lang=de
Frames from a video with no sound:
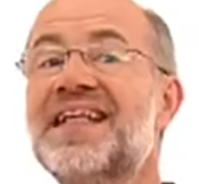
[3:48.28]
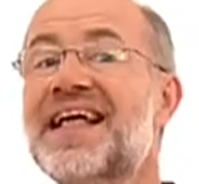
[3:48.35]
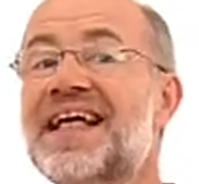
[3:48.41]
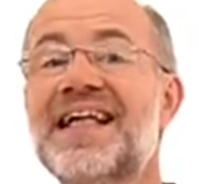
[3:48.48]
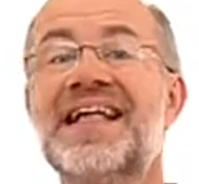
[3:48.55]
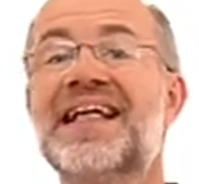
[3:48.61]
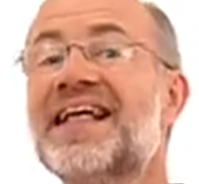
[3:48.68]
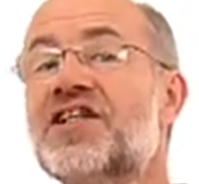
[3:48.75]

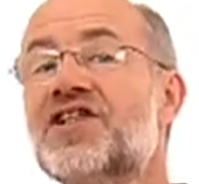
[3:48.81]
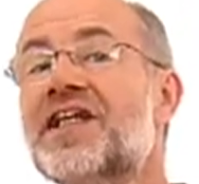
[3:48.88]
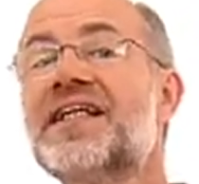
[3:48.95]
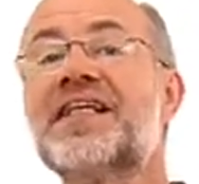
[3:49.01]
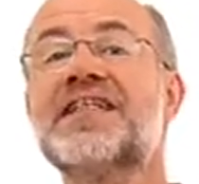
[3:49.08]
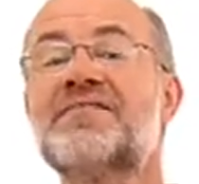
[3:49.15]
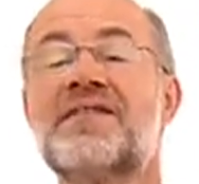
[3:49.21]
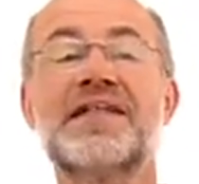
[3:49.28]
denen
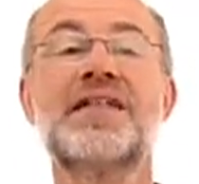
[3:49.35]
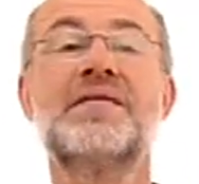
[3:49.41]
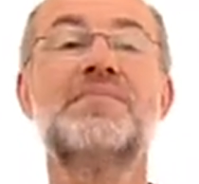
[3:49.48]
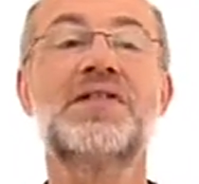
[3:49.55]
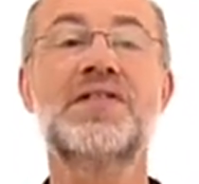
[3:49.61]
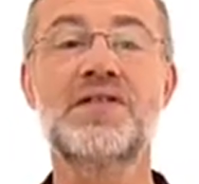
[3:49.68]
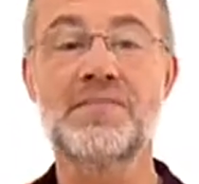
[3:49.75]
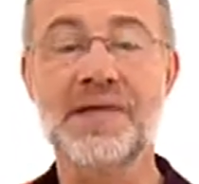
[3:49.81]
steht das Wasser
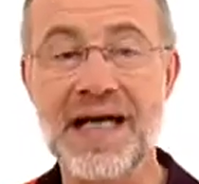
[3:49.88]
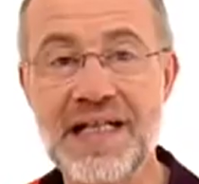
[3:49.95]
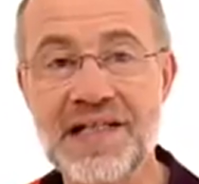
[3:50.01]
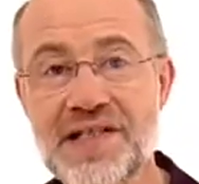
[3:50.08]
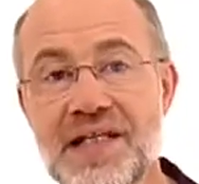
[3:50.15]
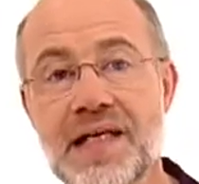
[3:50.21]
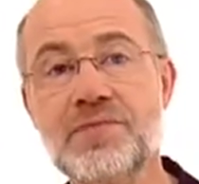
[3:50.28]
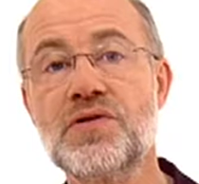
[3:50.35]
bis zum
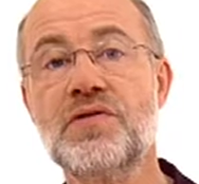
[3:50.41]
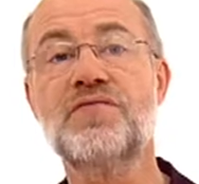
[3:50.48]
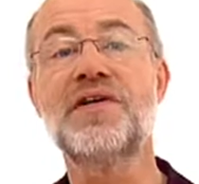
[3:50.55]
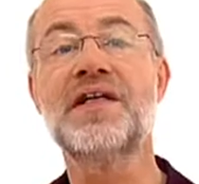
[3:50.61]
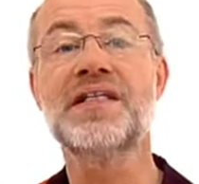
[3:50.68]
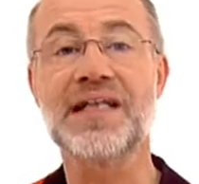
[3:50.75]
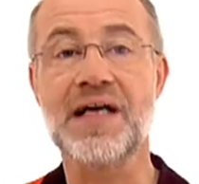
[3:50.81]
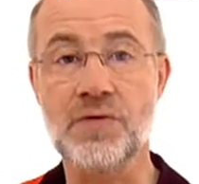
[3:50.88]
Halse. Die haben schon
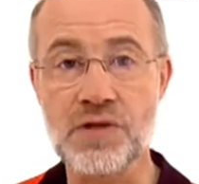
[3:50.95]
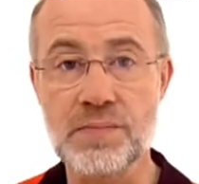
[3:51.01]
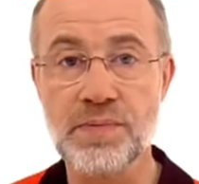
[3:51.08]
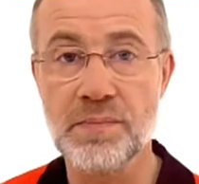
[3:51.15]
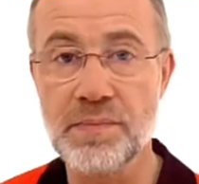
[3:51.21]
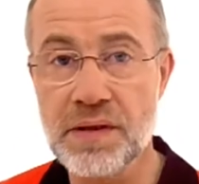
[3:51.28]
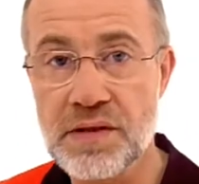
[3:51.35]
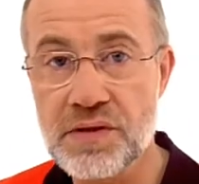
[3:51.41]
vieles
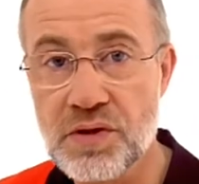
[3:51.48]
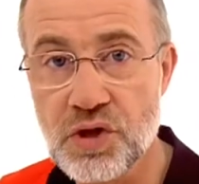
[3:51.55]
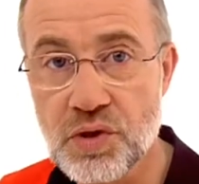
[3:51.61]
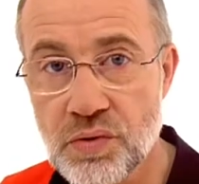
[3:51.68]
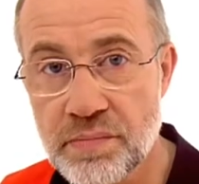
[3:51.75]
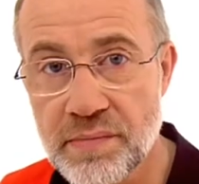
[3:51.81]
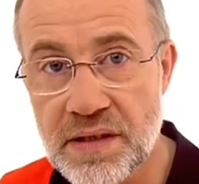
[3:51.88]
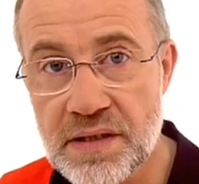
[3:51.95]
ausprobiert aus der
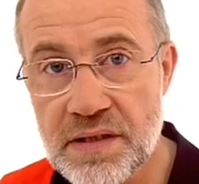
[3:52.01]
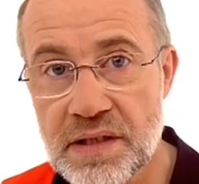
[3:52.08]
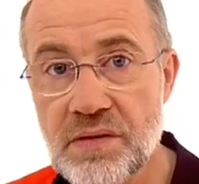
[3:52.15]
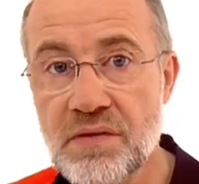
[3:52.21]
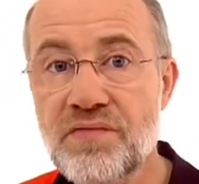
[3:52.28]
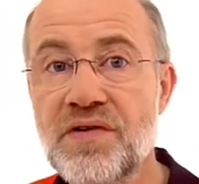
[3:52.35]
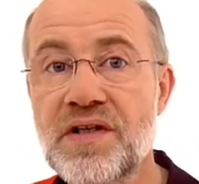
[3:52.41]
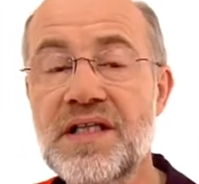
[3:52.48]

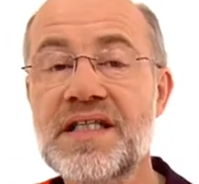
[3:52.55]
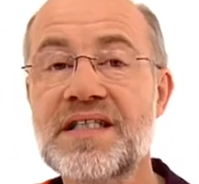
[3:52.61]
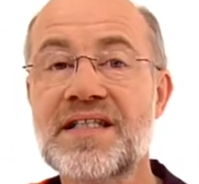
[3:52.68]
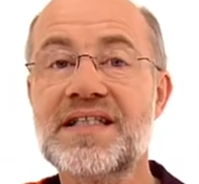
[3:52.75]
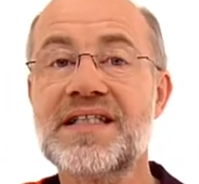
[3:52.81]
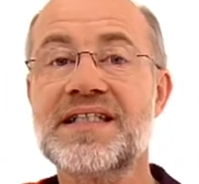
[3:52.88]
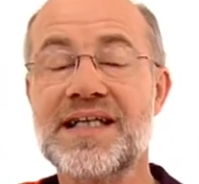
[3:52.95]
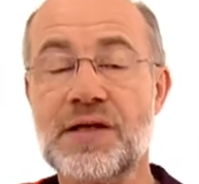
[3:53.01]
Schulmedizin. Für die ist
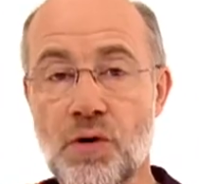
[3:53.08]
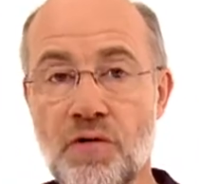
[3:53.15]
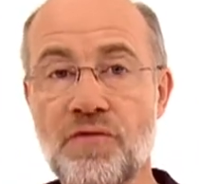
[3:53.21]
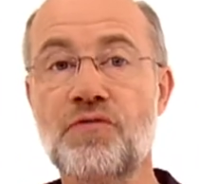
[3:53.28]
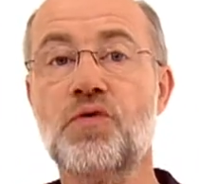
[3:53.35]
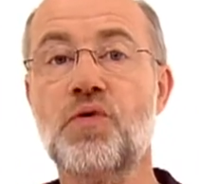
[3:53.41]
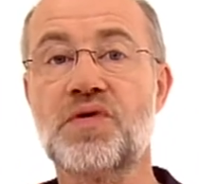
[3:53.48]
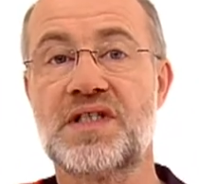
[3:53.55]
das jetzt ein
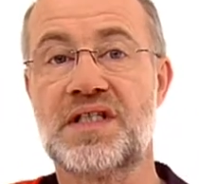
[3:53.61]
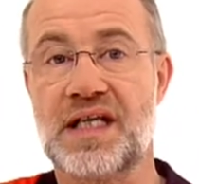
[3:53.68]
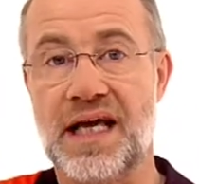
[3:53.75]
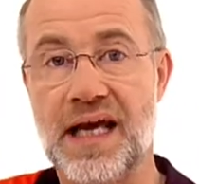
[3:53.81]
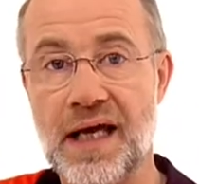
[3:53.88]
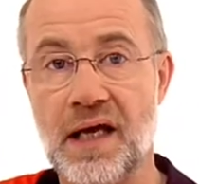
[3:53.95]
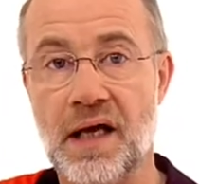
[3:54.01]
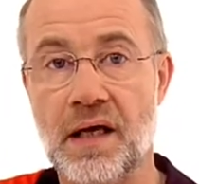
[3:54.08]

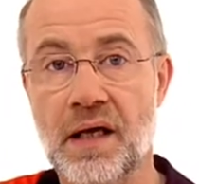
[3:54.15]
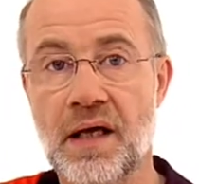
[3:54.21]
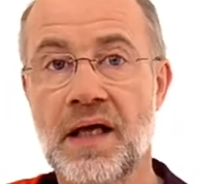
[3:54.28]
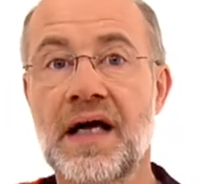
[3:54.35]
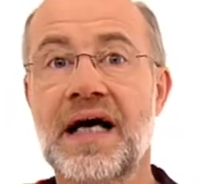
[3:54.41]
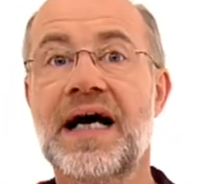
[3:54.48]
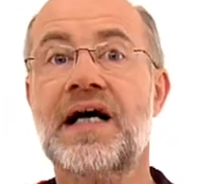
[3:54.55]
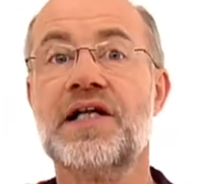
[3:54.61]
Hoffnungsträger.
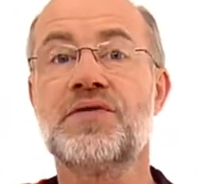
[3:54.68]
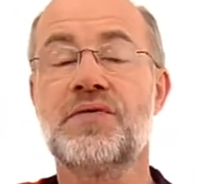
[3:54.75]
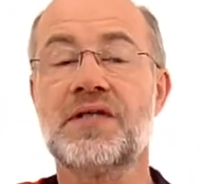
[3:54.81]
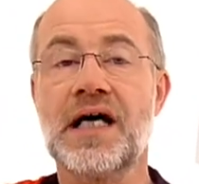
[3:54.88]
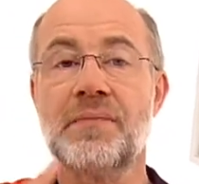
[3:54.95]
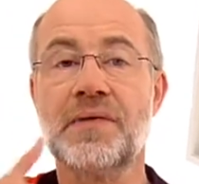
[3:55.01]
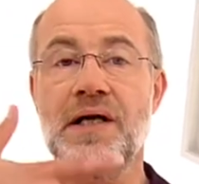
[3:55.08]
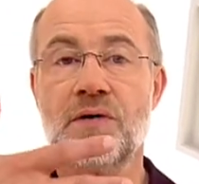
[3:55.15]
Also und
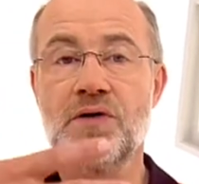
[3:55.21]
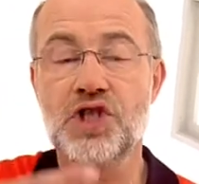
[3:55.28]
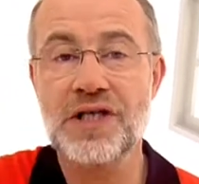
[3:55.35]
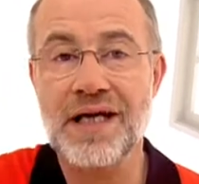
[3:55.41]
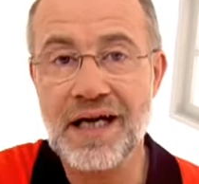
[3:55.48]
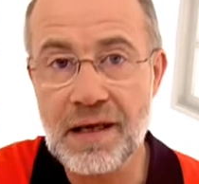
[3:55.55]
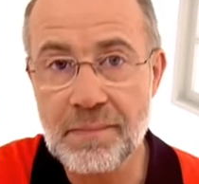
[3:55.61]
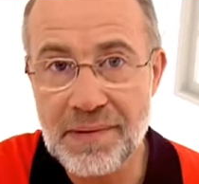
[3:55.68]
damit auch ein
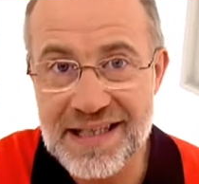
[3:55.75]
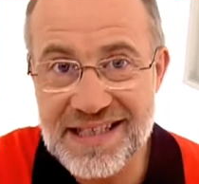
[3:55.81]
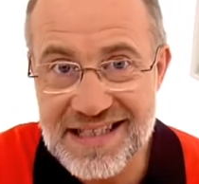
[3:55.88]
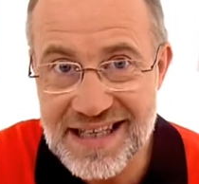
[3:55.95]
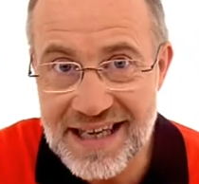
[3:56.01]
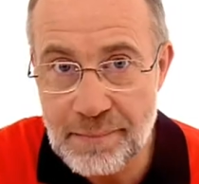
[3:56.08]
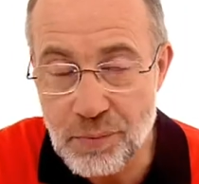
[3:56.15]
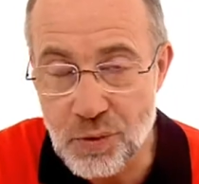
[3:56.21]
starker
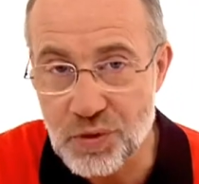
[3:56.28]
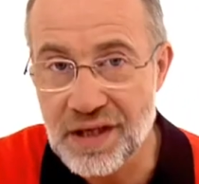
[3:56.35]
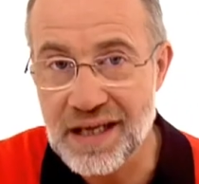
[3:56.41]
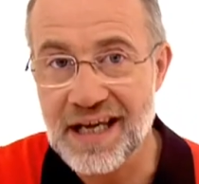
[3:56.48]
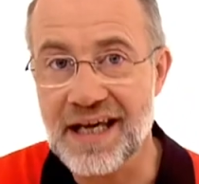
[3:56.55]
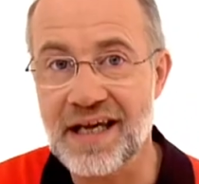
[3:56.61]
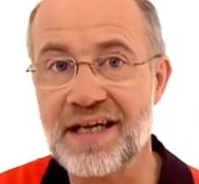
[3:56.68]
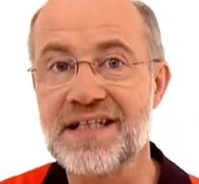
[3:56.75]

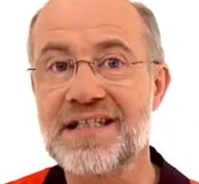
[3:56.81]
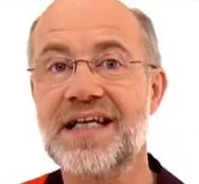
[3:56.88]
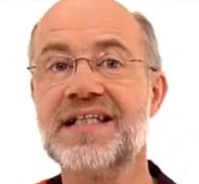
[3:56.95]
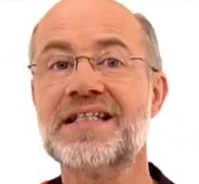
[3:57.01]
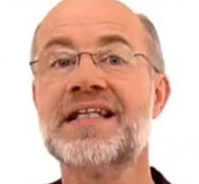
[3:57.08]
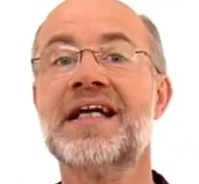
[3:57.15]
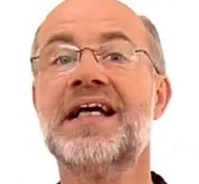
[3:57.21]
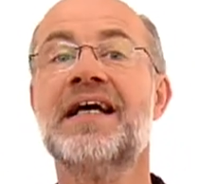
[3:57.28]
Placebo-Träger. Das
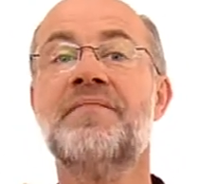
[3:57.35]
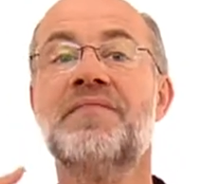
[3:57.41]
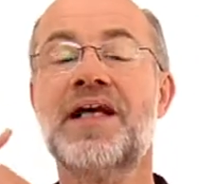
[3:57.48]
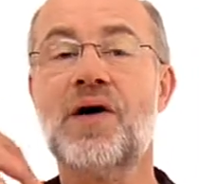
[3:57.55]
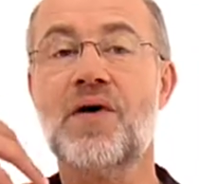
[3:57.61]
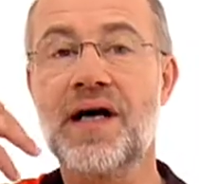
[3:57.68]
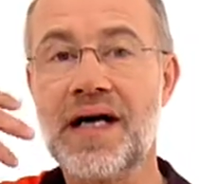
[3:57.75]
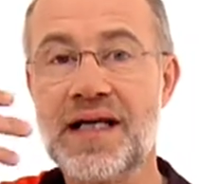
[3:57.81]
heißt,
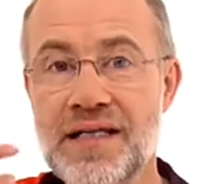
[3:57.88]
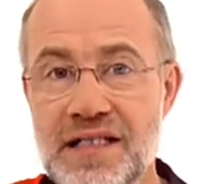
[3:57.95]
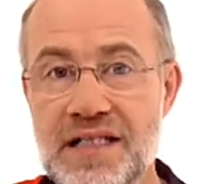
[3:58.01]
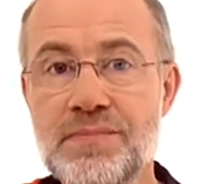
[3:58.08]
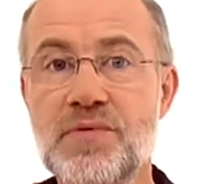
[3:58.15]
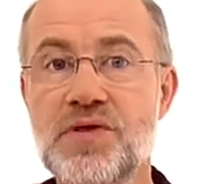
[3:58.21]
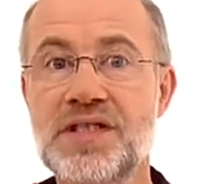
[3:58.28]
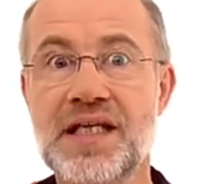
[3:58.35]
der
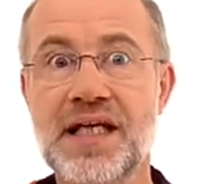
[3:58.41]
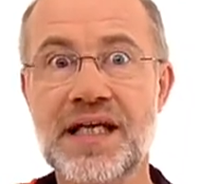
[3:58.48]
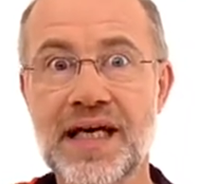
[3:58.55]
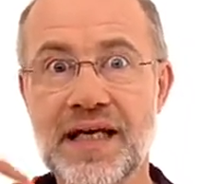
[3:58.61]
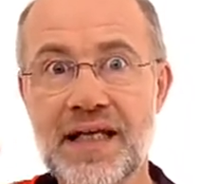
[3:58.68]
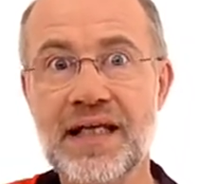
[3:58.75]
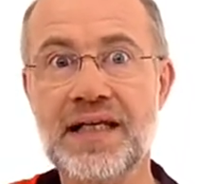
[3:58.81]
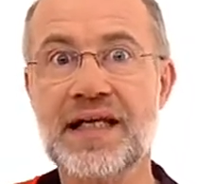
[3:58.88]
Organismus
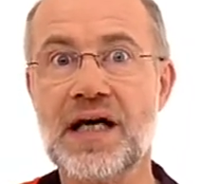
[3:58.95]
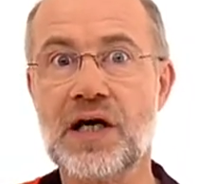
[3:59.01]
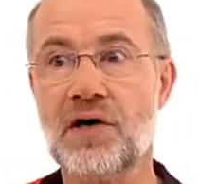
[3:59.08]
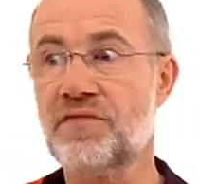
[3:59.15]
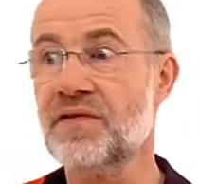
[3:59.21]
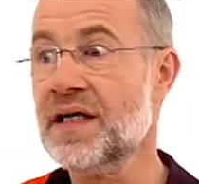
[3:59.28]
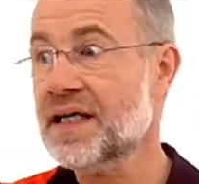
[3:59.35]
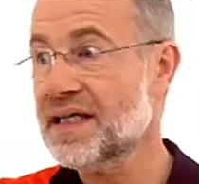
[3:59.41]
reagiert
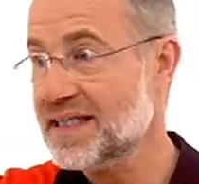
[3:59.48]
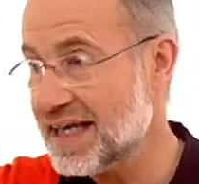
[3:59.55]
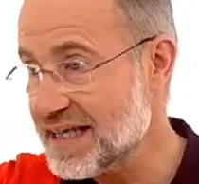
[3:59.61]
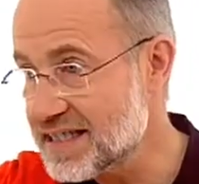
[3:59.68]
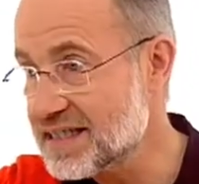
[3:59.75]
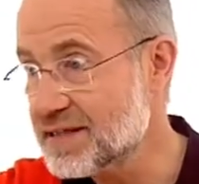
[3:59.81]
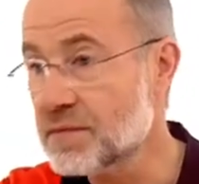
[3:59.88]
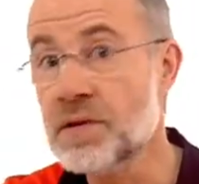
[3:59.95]
darauf,
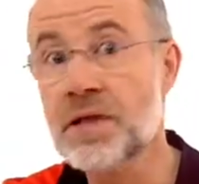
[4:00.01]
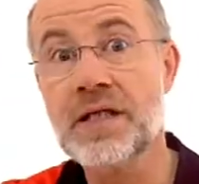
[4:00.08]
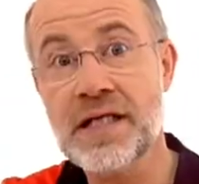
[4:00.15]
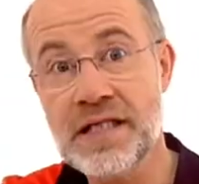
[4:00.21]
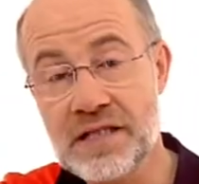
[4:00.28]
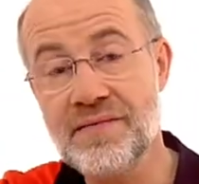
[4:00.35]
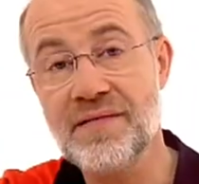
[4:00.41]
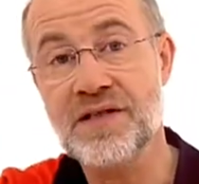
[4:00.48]
das ist